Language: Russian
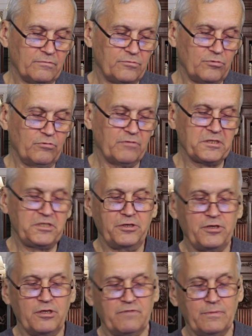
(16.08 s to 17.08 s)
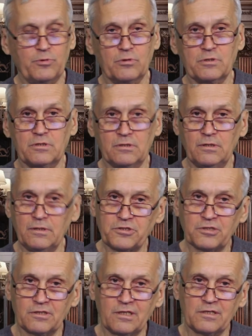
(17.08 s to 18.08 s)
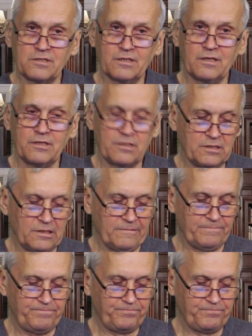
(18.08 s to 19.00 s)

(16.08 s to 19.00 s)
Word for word: Вдруг возникнет вопрос, и начинается канитель.